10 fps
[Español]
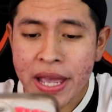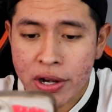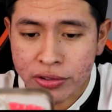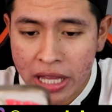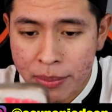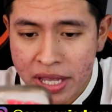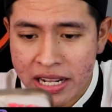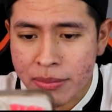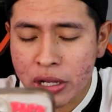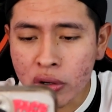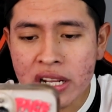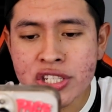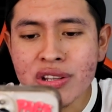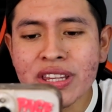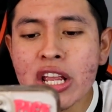Pero también en mi
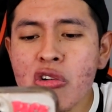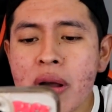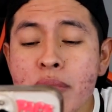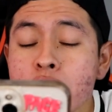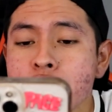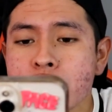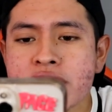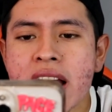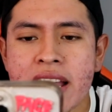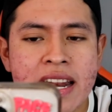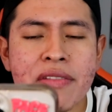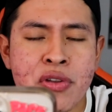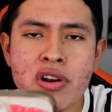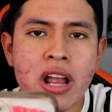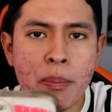colección tengo a muchos O sea, el
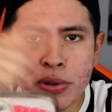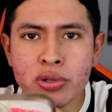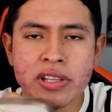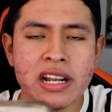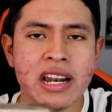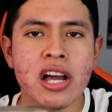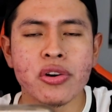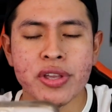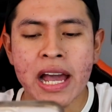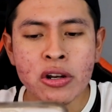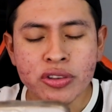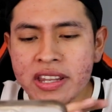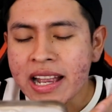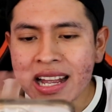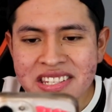anterior capítulo del Clash Royale no
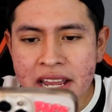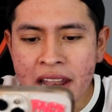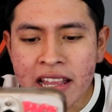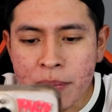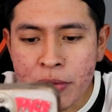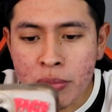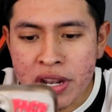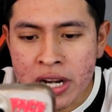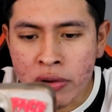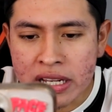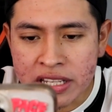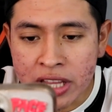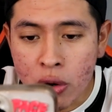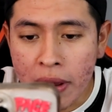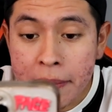tenía casi a nadie Pero miren ahora, hasta
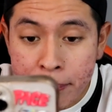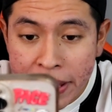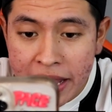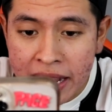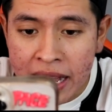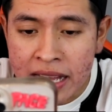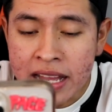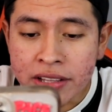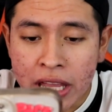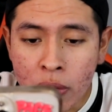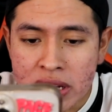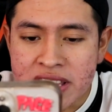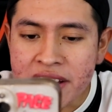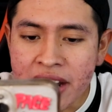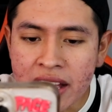tengo al P.E.K.K.A tengo
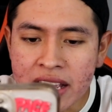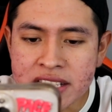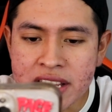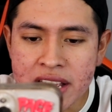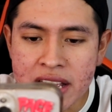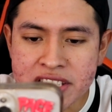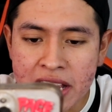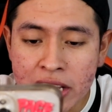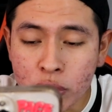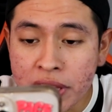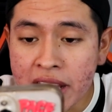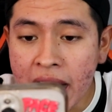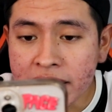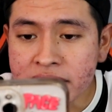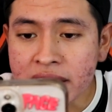este crack, ese esqueleto
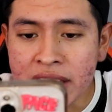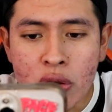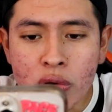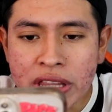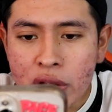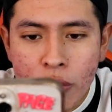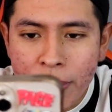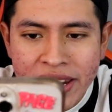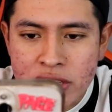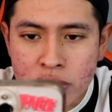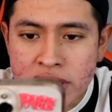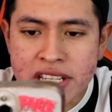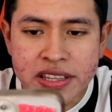gigante, tengo, tengo varias cosas